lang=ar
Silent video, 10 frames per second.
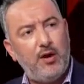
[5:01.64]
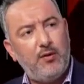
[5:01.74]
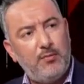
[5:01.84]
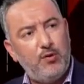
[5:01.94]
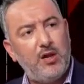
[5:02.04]

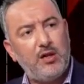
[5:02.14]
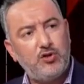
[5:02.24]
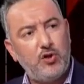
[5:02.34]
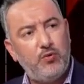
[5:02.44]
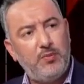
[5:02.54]
من الولايات
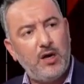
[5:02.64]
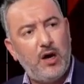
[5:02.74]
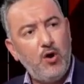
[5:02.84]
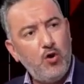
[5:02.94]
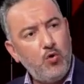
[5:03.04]

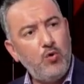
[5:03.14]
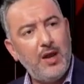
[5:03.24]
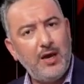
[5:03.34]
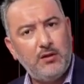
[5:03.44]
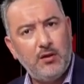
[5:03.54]
الجنوبيه
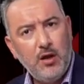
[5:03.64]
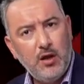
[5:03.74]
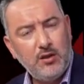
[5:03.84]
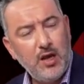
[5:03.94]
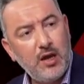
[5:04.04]
ولايه
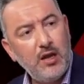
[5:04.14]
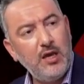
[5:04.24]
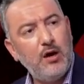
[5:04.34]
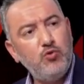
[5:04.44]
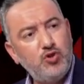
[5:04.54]

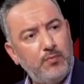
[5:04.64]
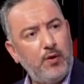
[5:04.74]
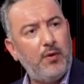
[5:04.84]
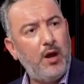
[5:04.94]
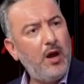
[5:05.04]
الداخليه
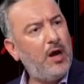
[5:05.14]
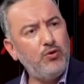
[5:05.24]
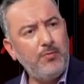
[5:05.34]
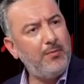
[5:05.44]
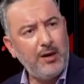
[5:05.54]
وتجيبهم
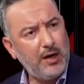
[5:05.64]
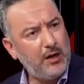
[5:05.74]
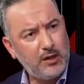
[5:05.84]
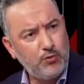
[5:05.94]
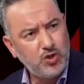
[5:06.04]
هادو ما
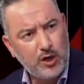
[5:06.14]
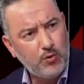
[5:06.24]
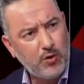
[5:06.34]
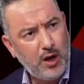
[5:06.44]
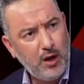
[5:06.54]
راح واش راح
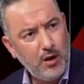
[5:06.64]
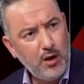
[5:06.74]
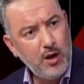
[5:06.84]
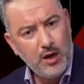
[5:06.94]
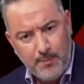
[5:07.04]
يوقع
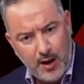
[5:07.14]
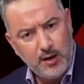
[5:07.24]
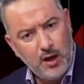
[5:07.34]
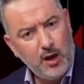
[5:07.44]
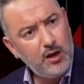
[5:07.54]
يبقى
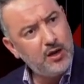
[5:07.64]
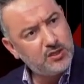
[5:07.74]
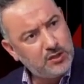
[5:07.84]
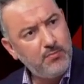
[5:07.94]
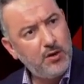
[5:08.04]
هنا
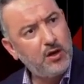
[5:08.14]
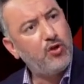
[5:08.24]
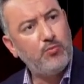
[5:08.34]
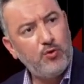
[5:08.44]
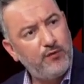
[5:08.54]
لازم
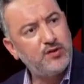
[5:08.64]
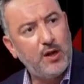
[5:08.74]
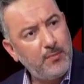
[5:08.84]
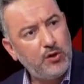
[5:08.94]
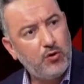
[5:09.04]
نظموا
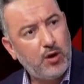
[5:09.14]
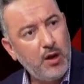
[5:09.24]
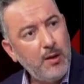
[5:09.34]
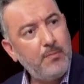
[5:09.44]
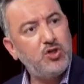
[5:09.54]
نفسنا من دوك
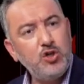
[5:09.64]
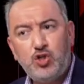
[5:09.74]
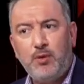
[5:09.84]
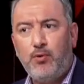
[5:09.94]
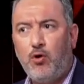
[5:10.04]
ماشي
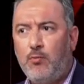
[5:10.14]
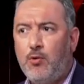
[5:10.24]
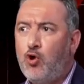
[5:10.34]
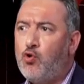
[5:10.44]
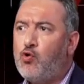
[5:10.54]
نجيبوهم
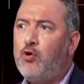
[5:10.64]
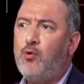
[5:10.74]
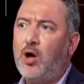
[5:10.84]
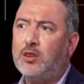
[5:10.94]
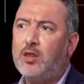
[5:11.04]
وكل مؤطر